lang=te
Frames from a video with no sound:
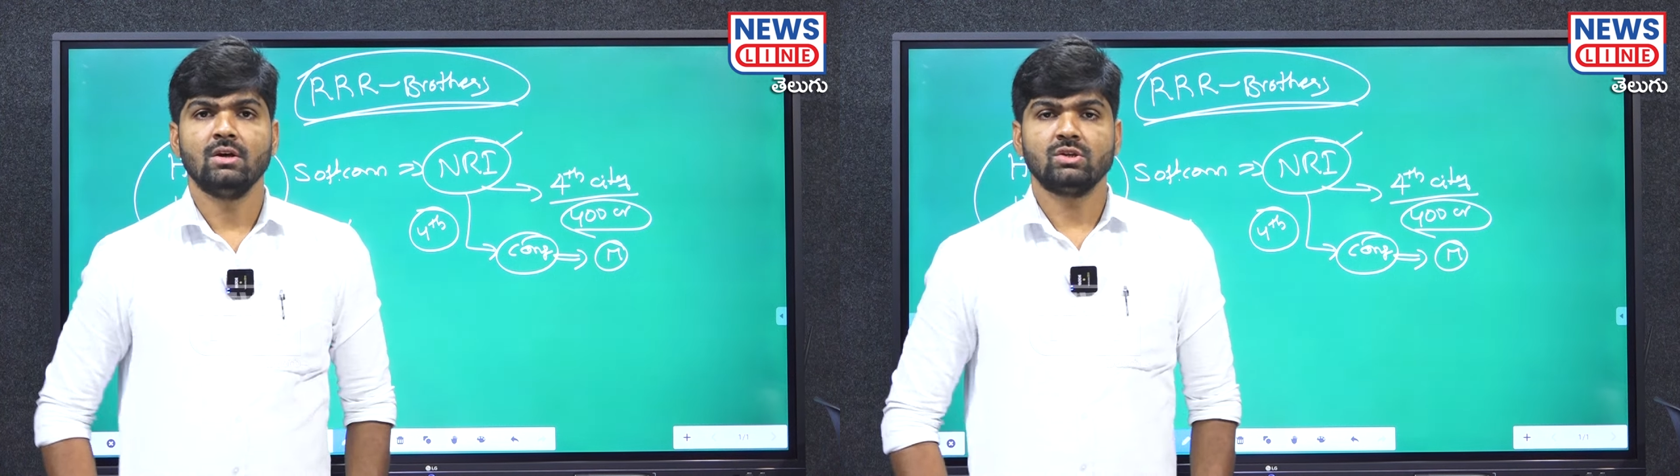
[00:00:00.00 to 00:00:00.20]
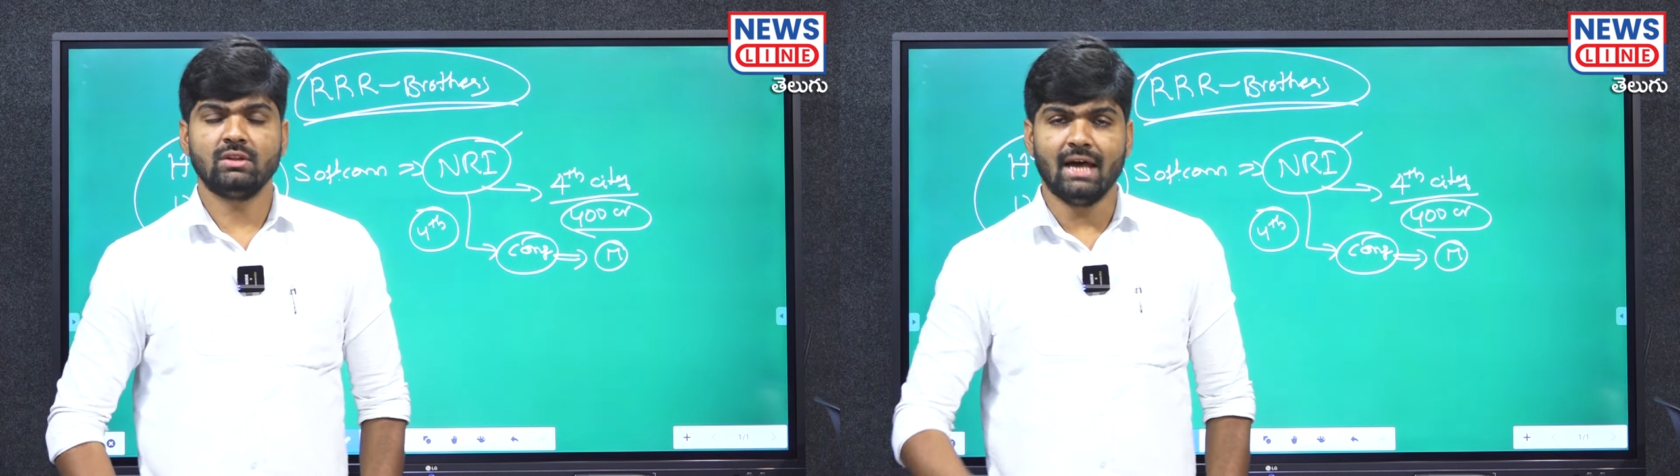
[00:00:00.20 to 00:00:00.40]

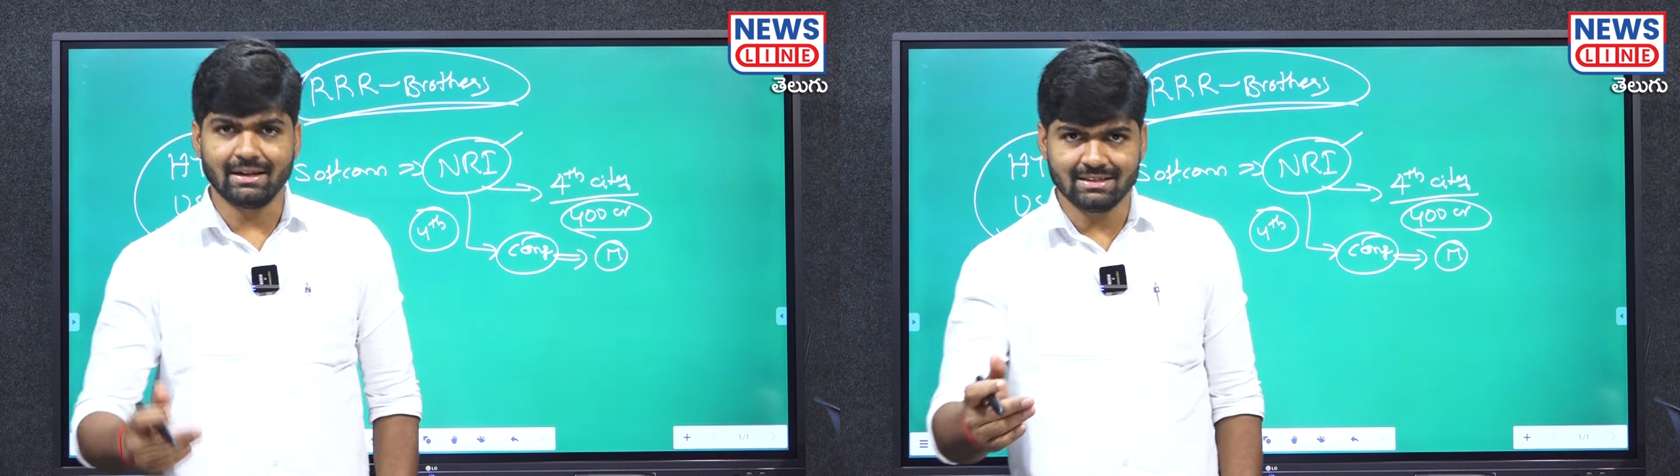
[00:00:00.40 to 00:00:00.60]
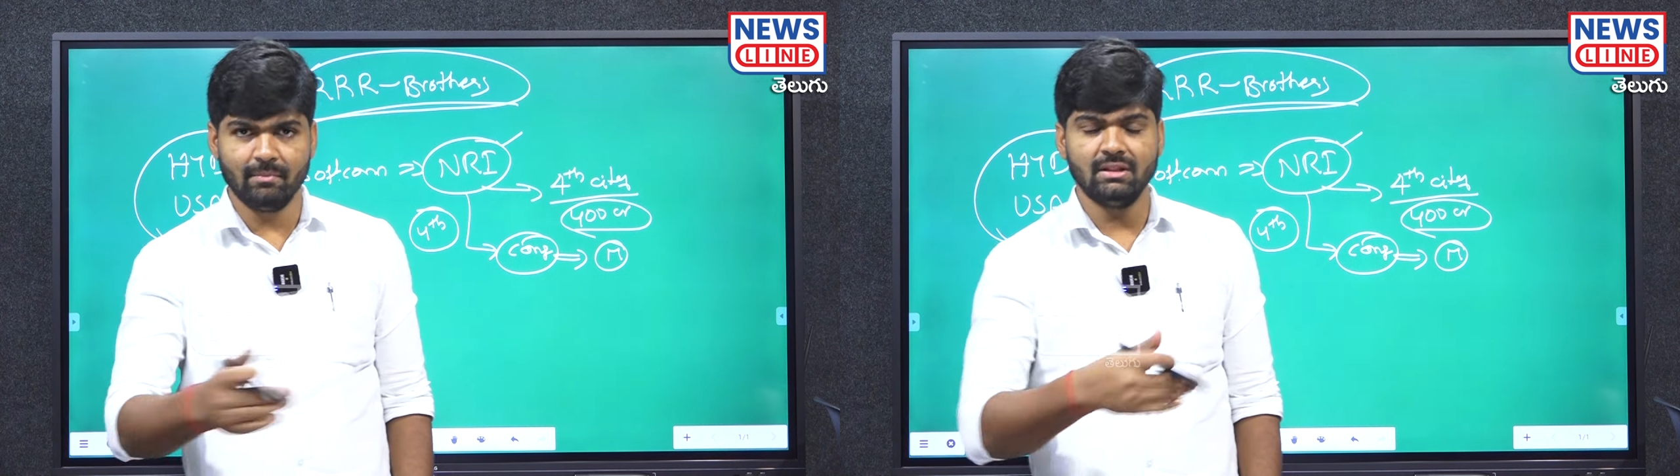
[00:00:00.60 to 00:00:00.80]
సో
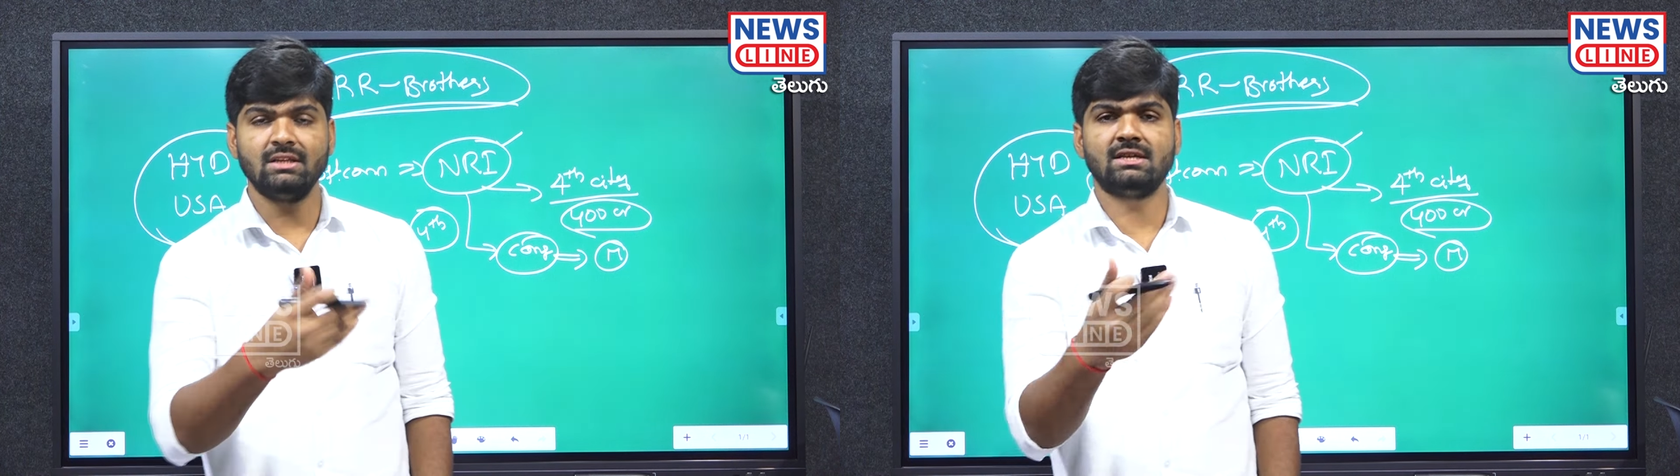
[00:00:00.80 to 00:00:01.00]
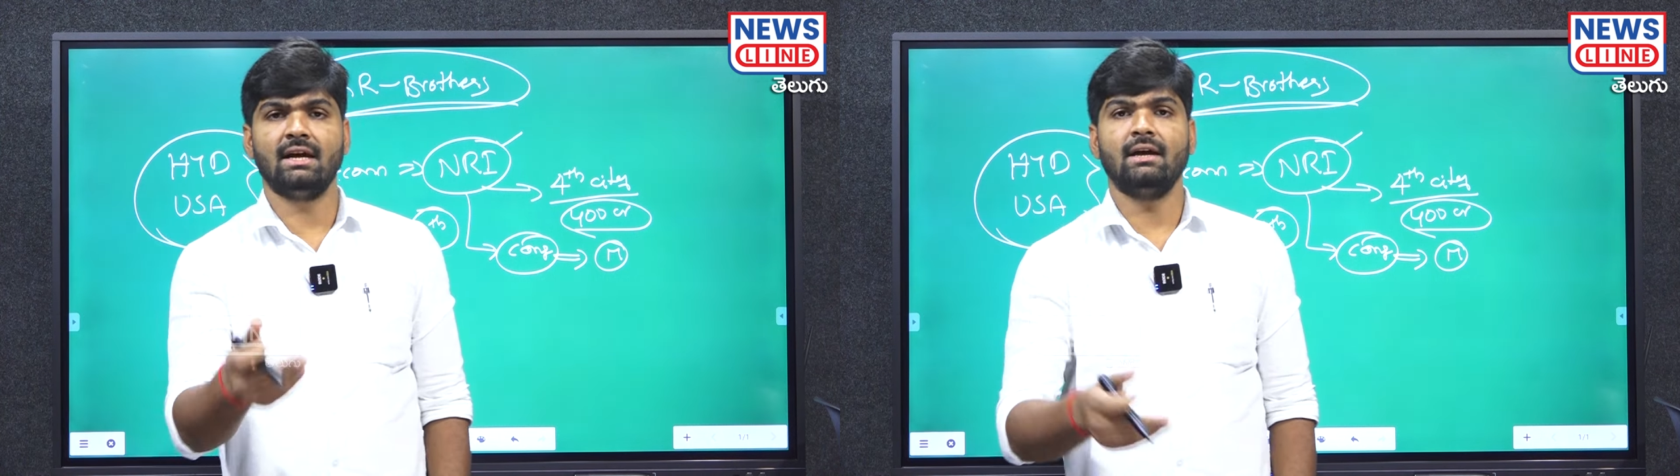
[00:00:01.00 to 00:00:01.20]
దానికి
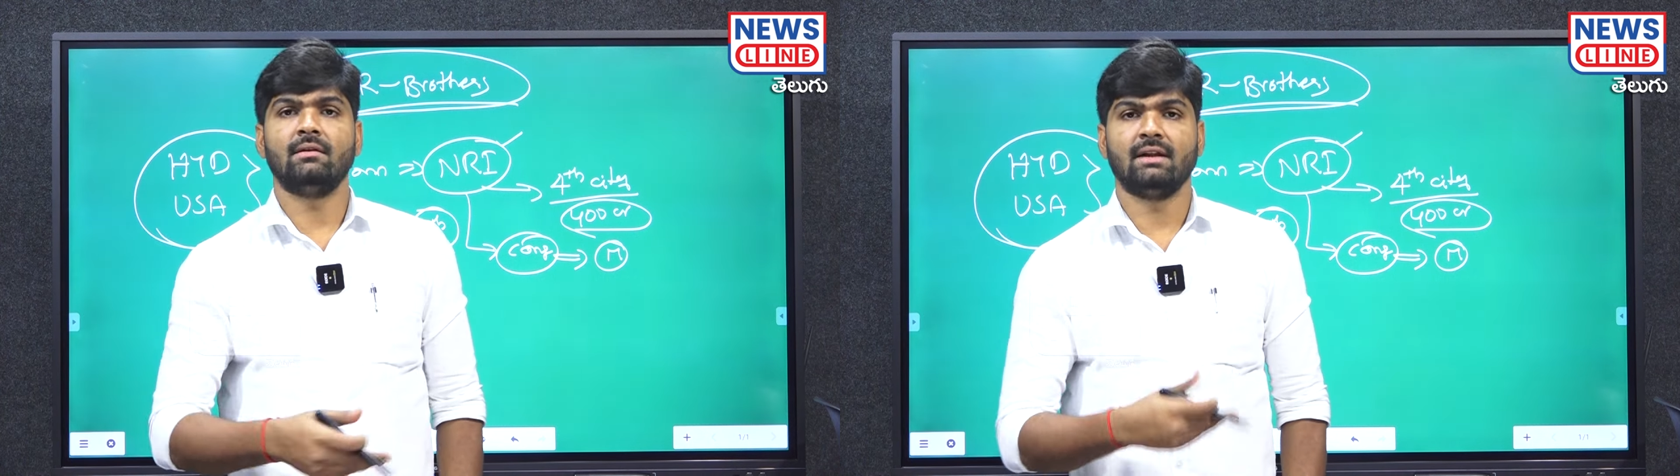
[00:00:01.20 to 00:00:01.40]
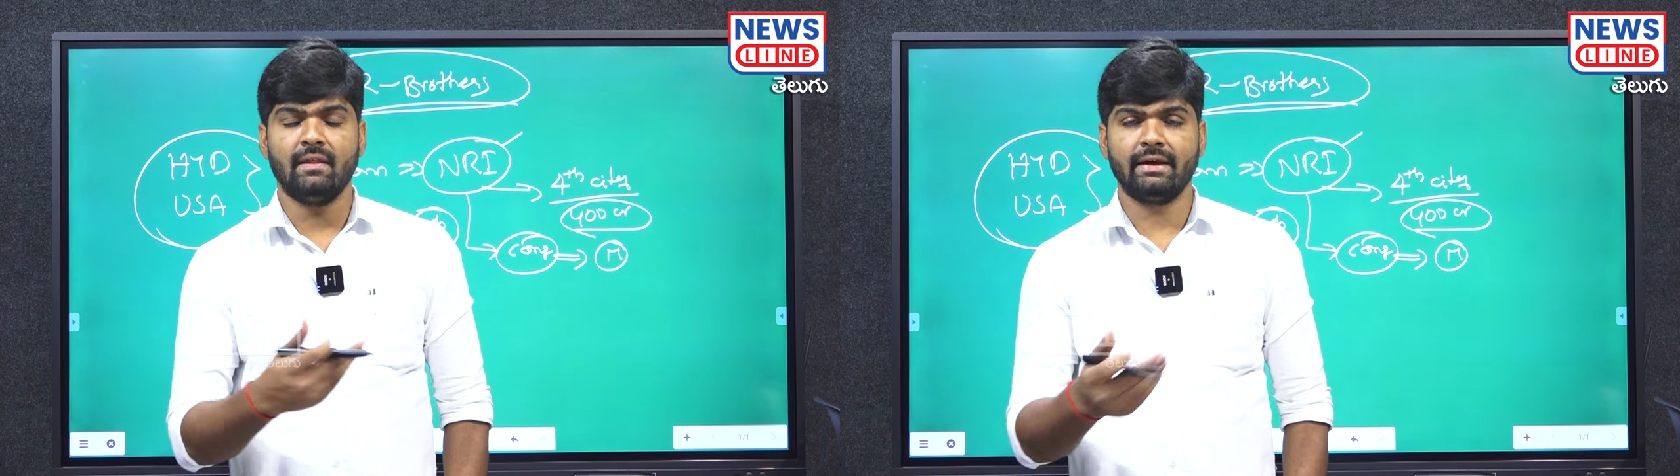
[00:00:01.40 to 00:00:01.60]
సంబంధించే
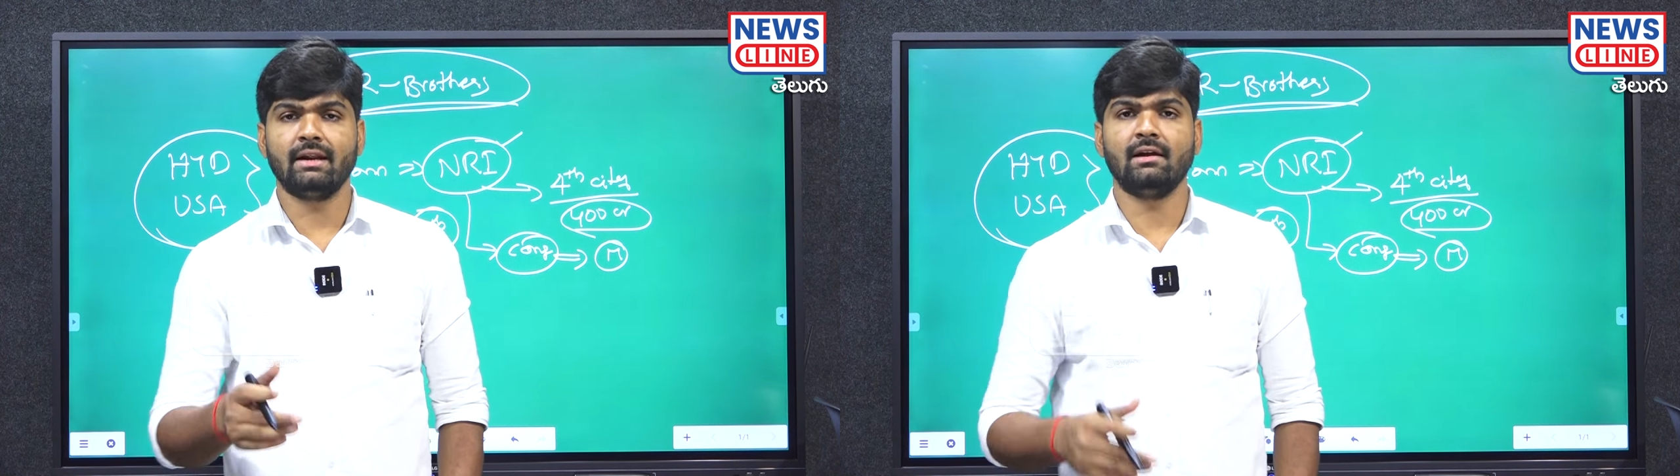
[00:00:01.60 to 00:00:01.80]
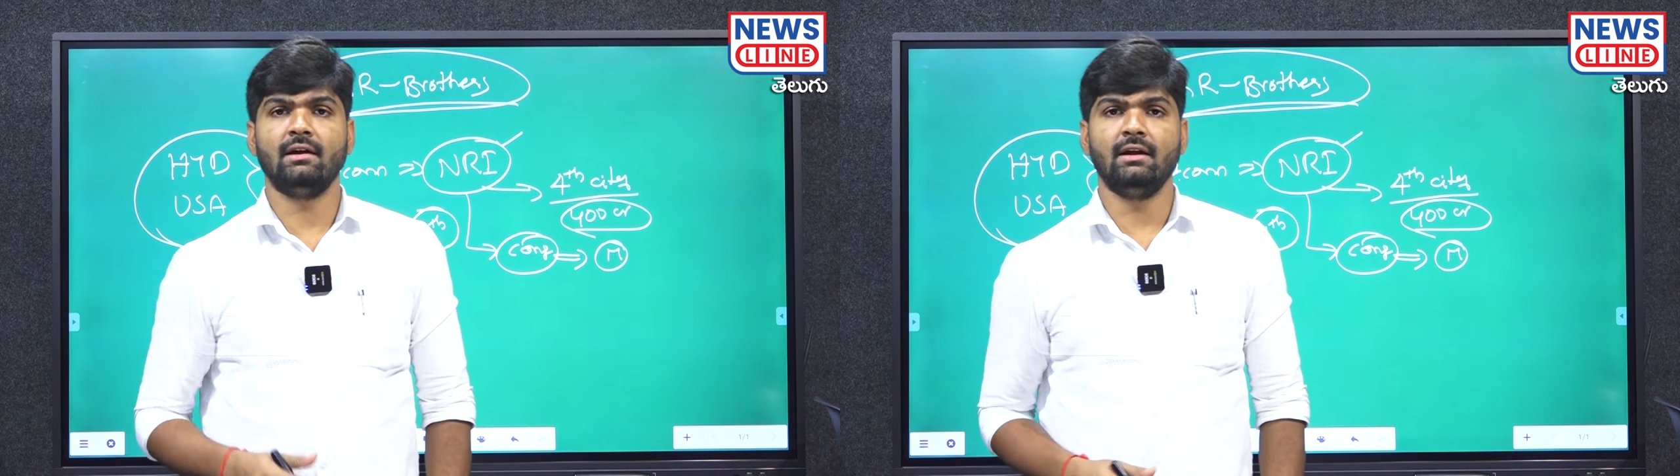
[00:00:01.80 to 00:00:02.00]
నా
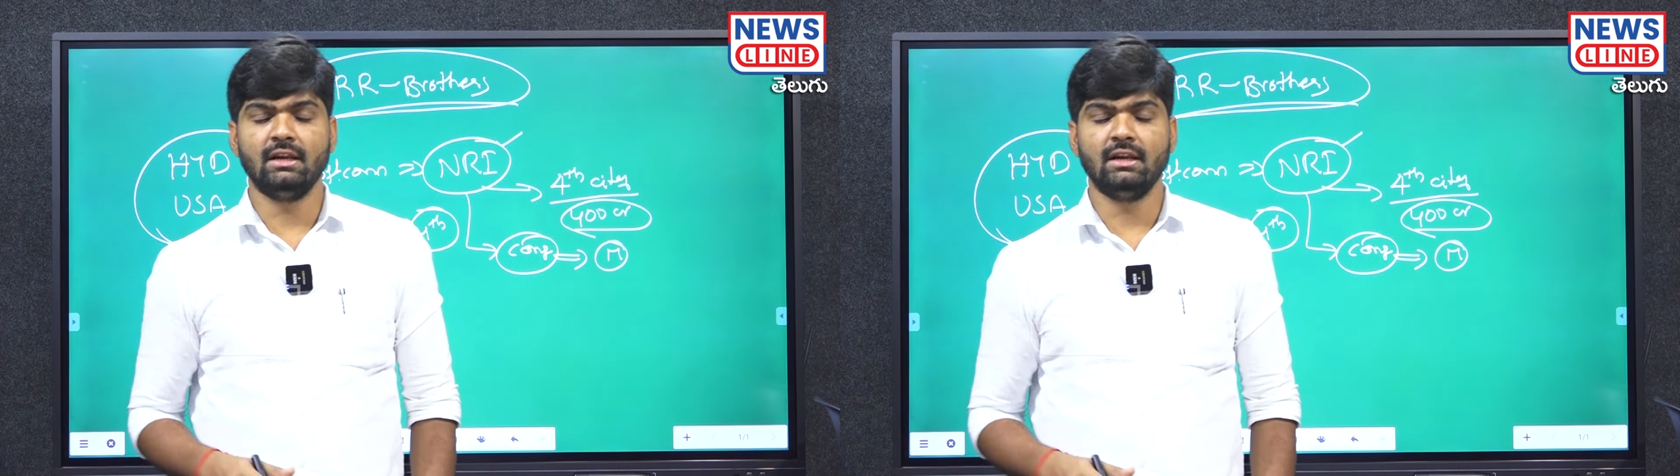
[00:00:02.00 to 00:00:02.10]
దగ్గరికి